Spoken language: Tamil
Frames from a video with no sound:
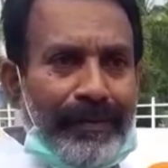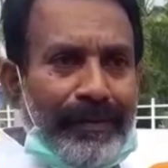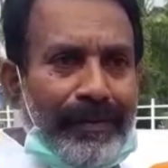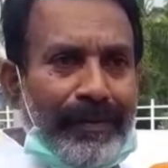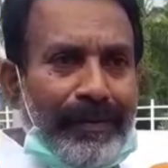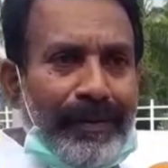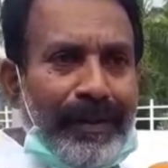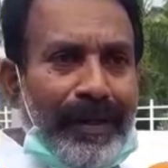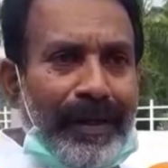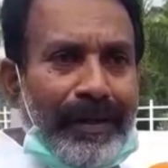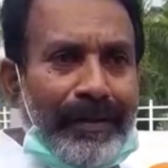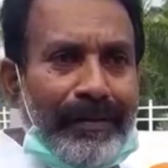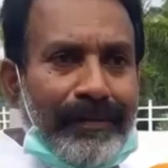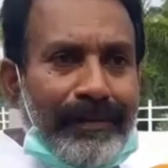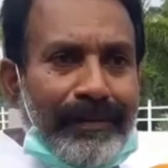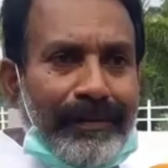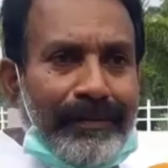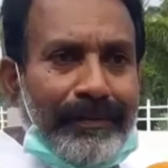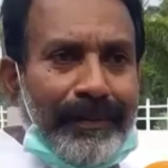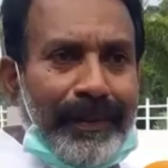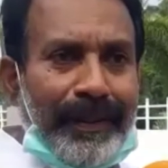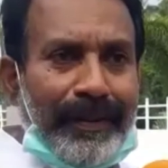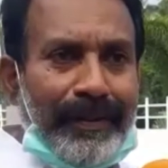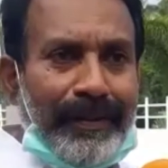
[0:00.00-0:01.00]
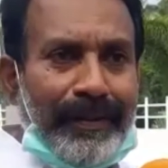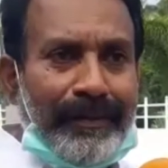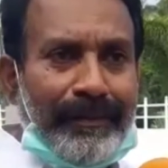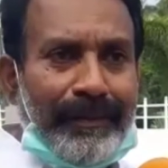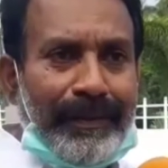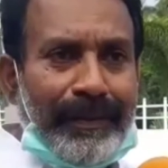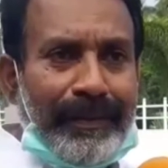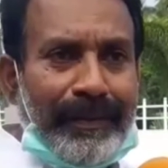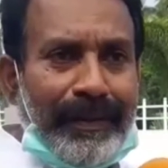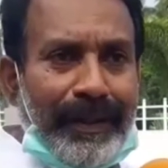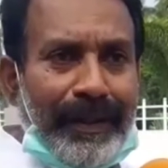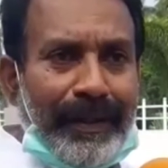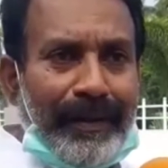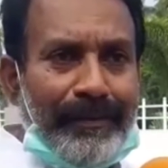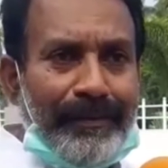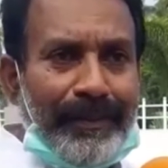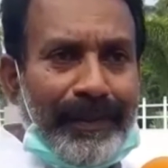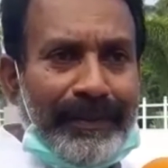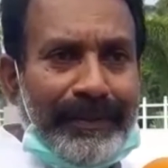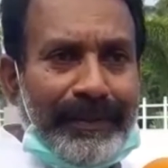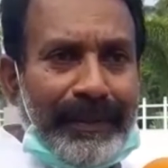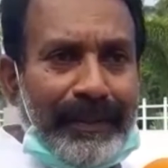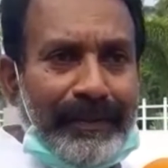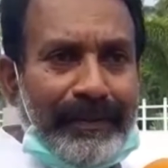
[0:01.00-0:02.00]
ஒரு அறுபது பேருக்கு பக்கம் எங்கள்
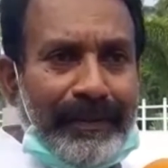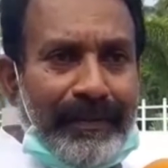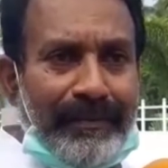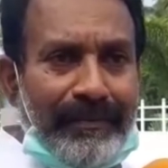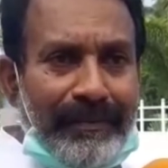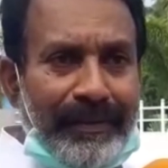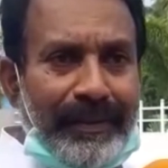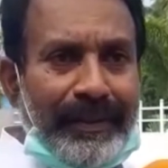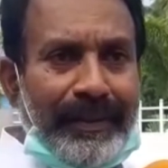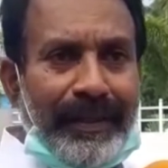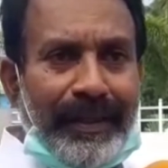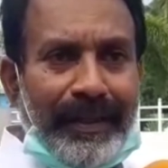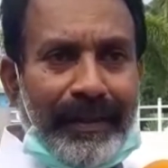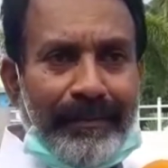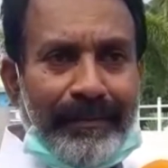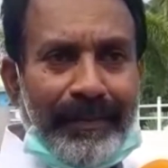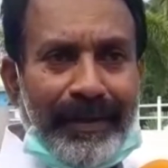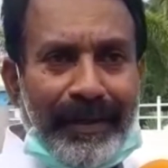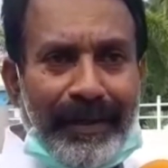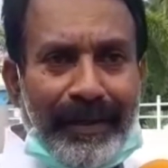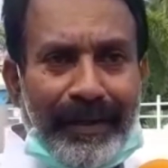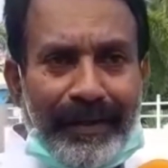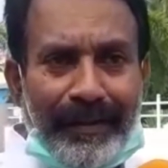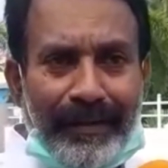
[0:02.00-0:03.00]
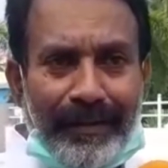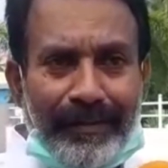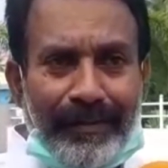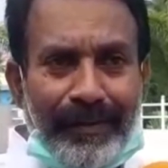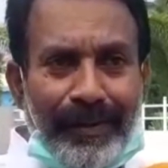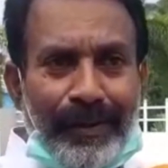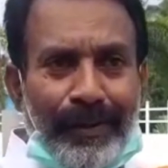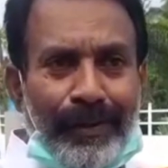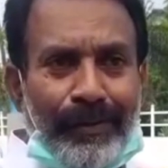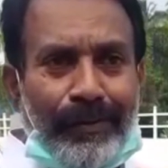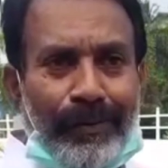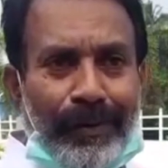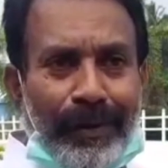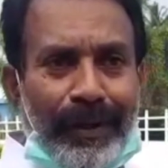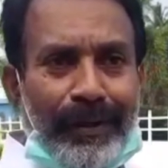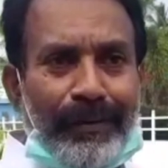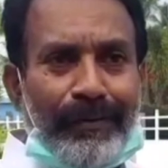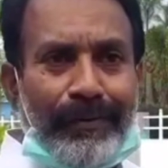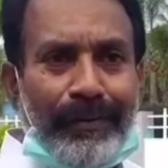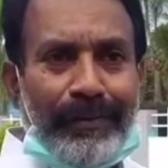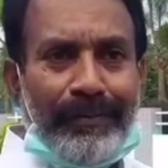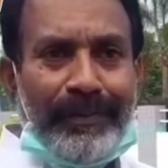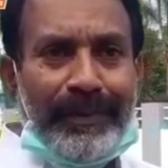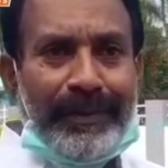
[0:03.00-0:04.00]
பஞ்சாயத்தில் வீடு இல்லாமல் எல்லாம் ஒரே
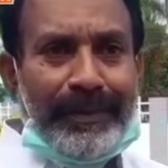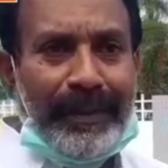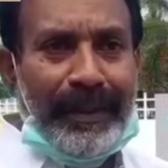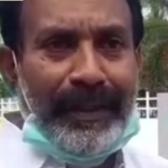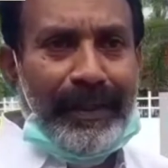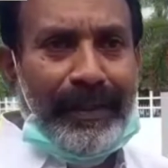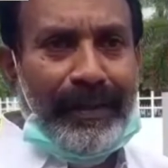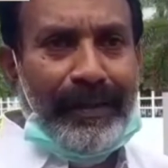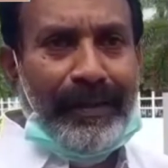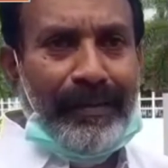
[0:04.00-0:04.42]
குடும்பத்தில்